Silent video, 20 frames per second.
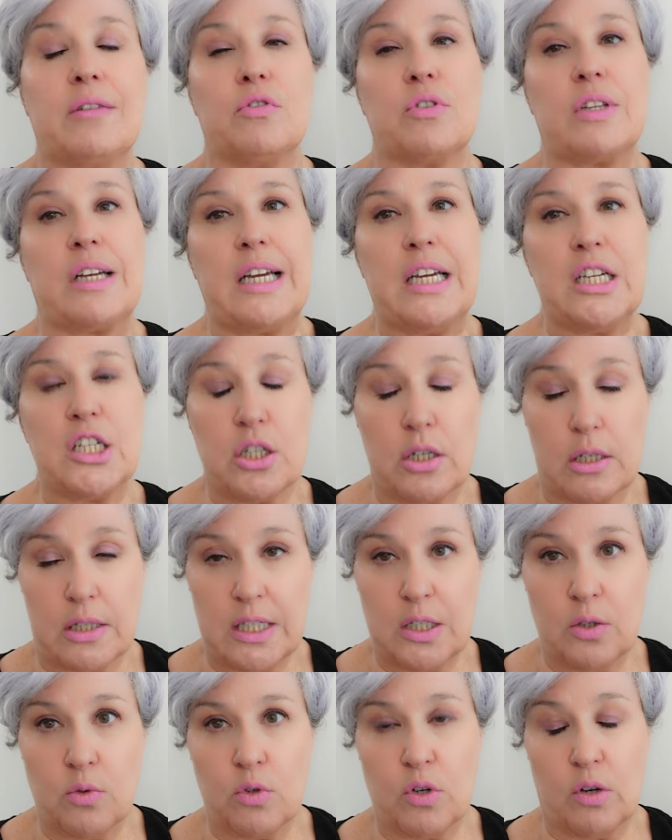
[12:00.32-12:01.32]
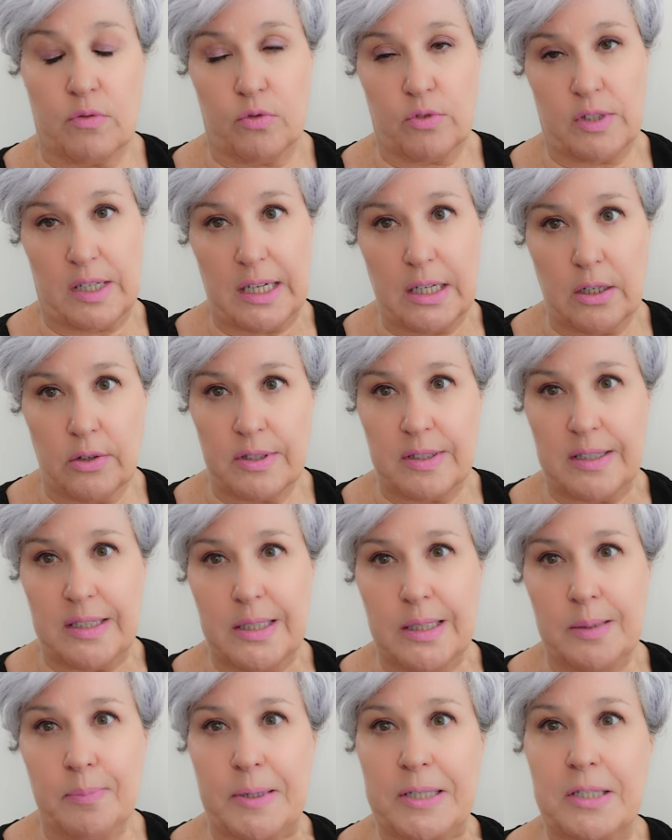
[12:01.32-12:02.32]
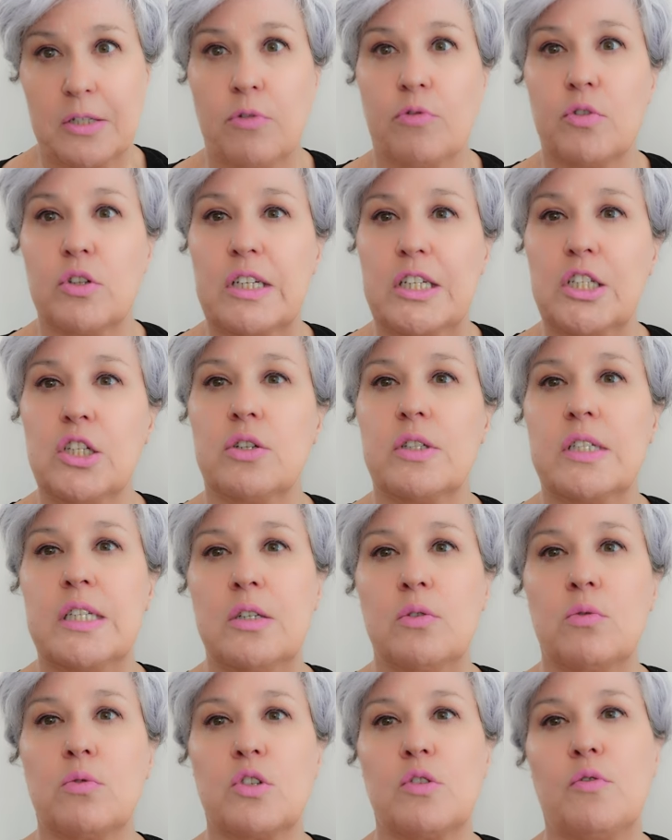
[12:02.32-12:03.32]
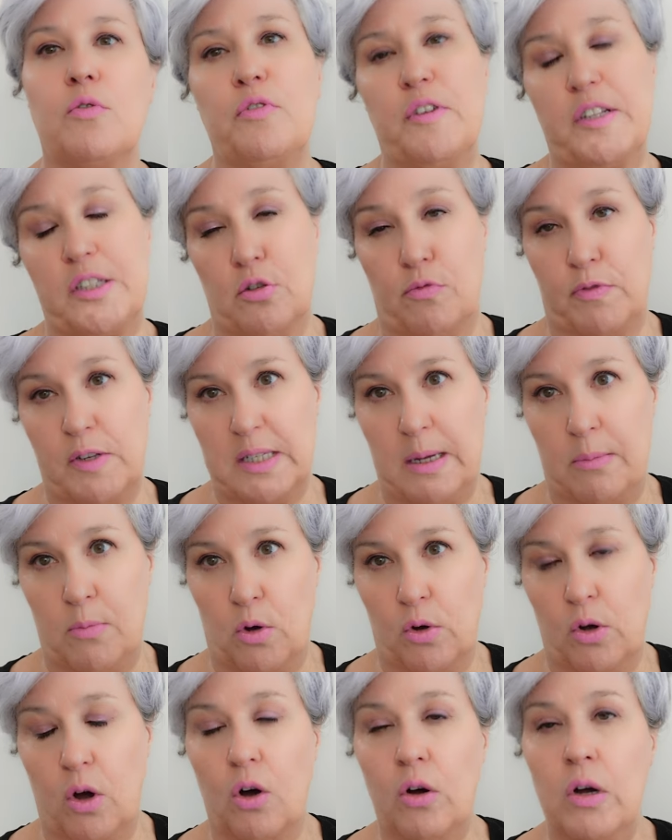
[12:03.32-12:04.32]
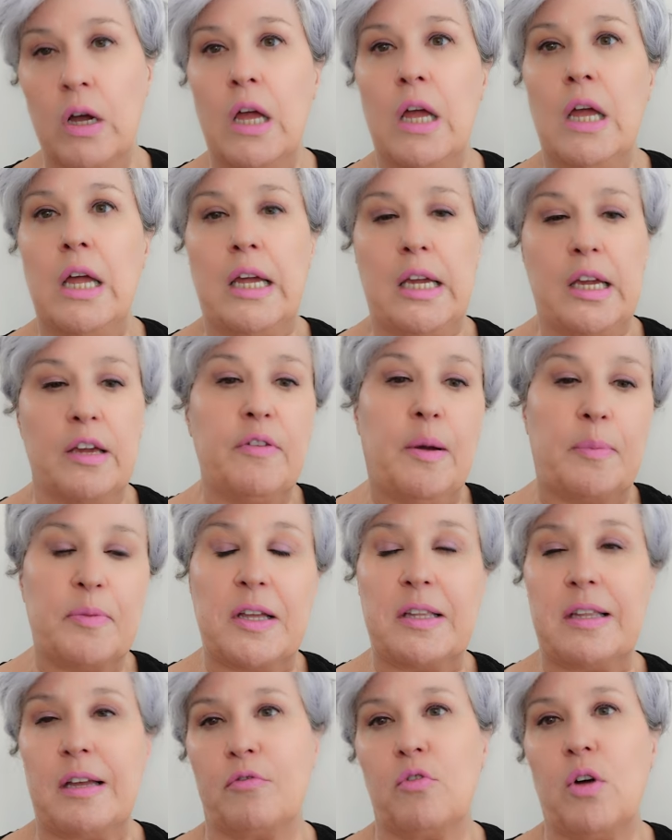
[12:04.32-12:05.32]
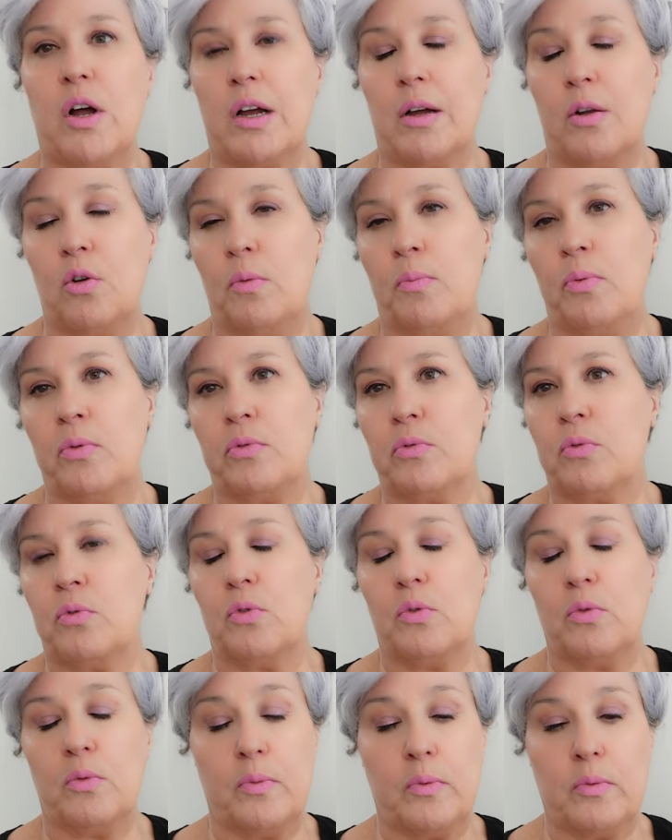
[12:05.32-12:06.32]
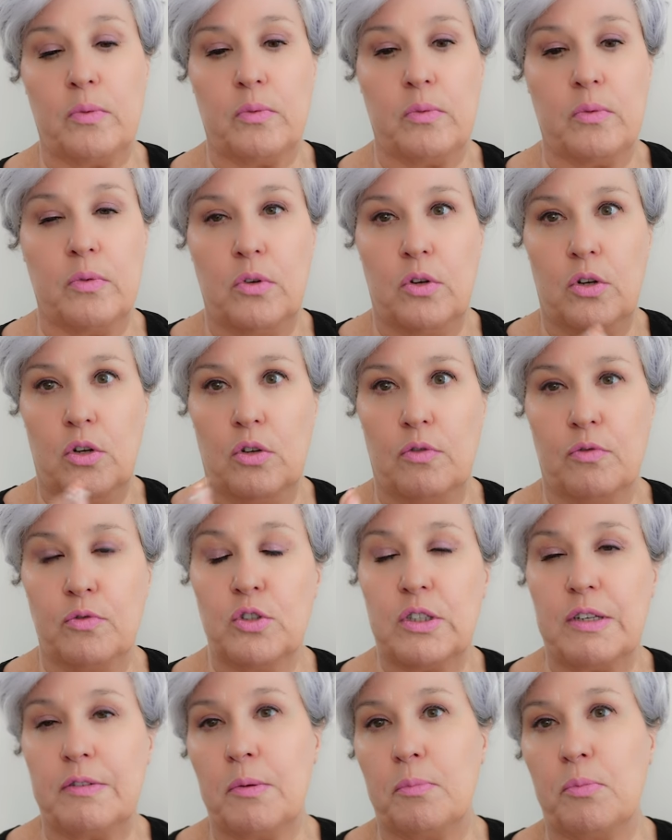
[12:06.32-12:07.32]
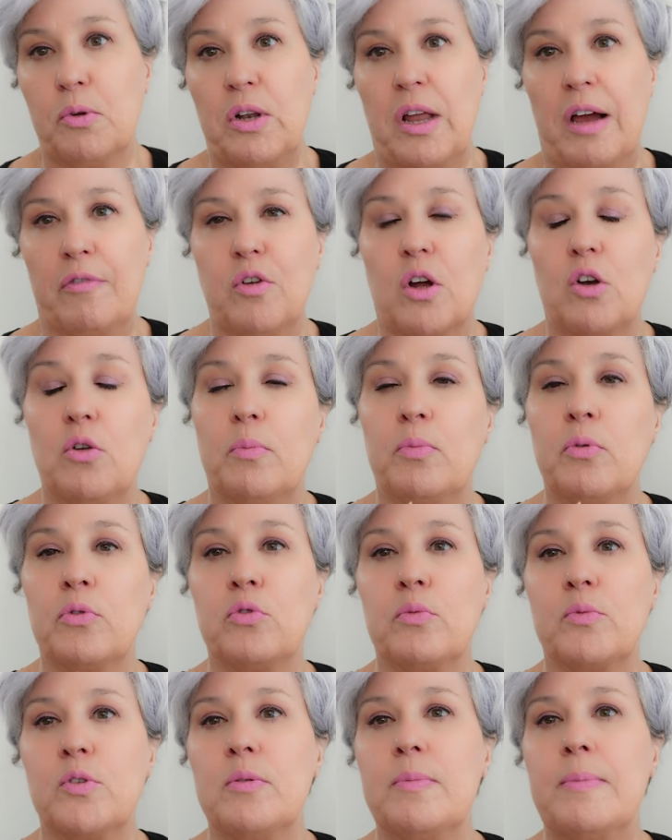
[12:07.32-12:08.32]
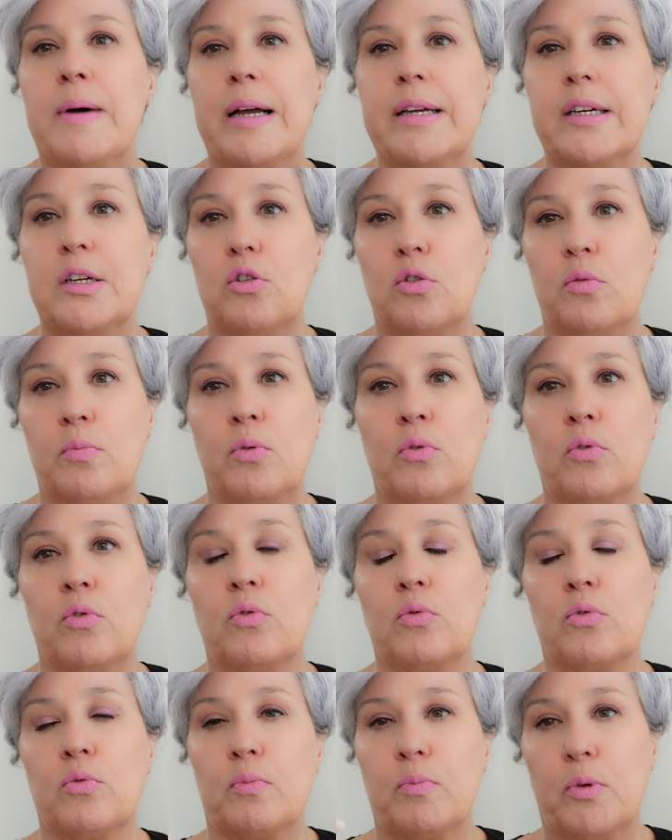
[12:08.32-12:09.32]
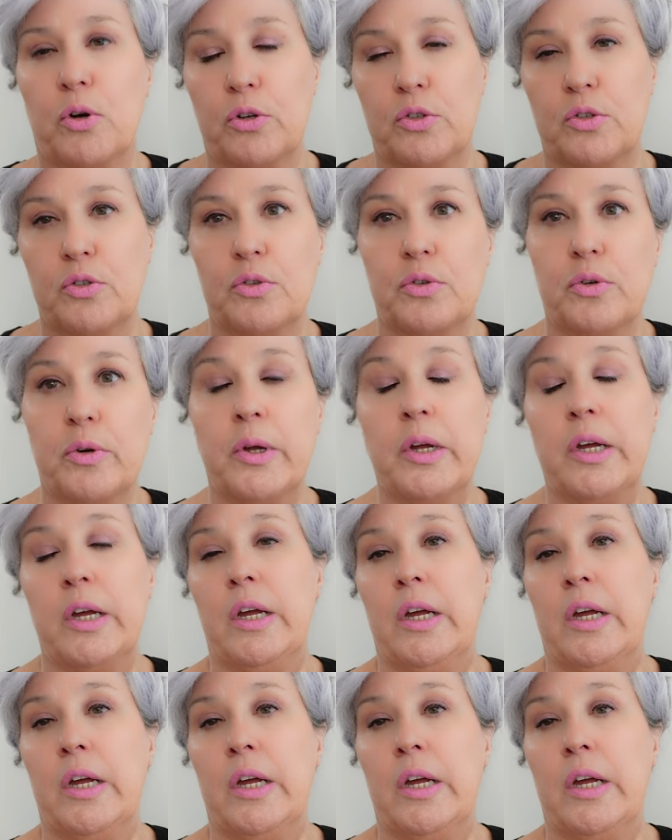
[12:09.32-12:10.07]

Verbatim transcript: à votre échantillon quand vous tricotez, parce que votre échantillon, si vous faites suffisamment grand, il va peut-être avoir le bon, euh, vous avez avoir le bon nombre de mailles et le bon nombre de,